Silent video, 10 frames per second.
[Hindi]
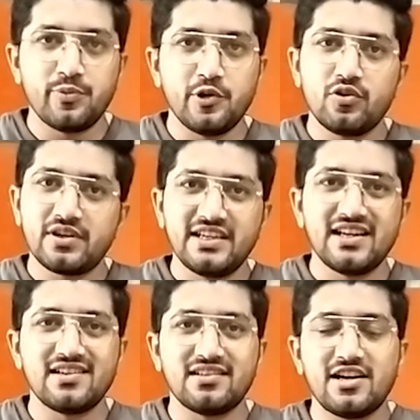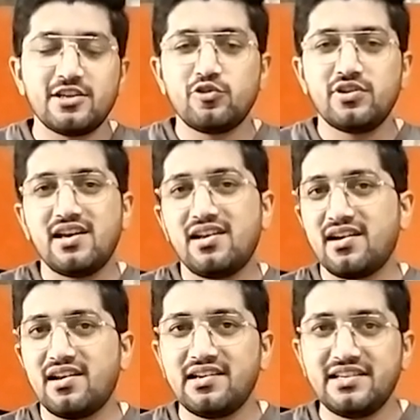उपयोग किया जाता है जो कि
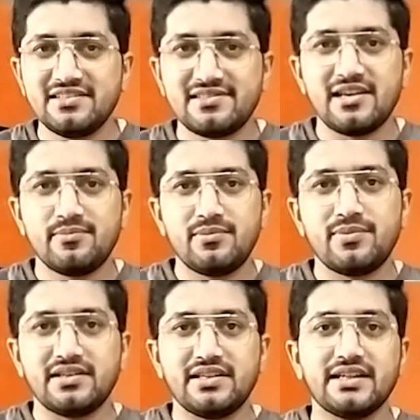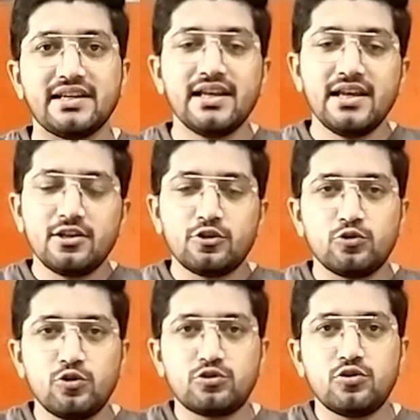अलग अलग डिज़ाइन में बनती है तो
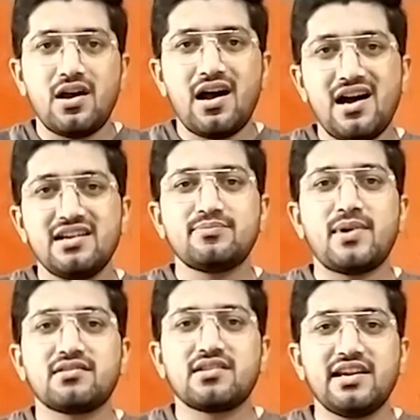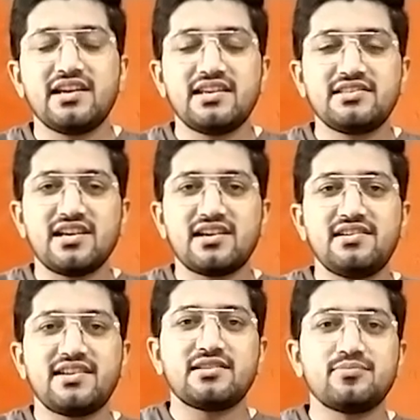दोस्तों आज बात करेंगे
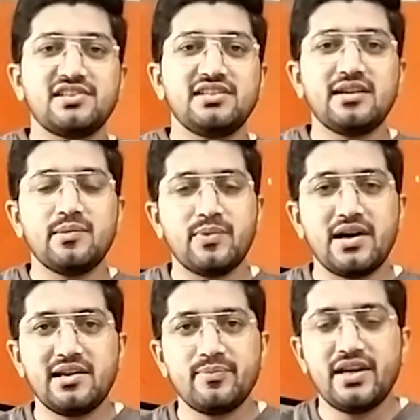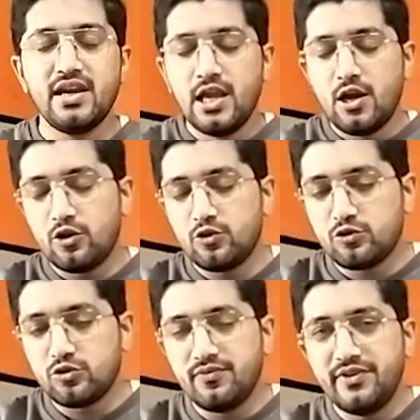चेकर टाइल्स मशीन के बारे में और
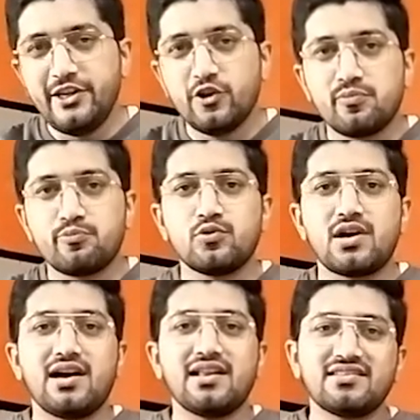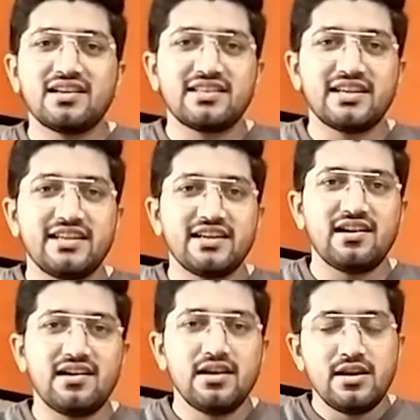दोस्तों वीडियो को पूरा अंत तक
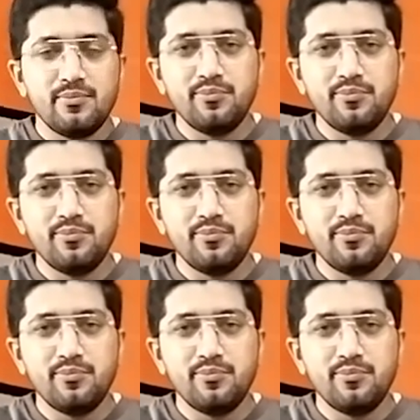देखिएगा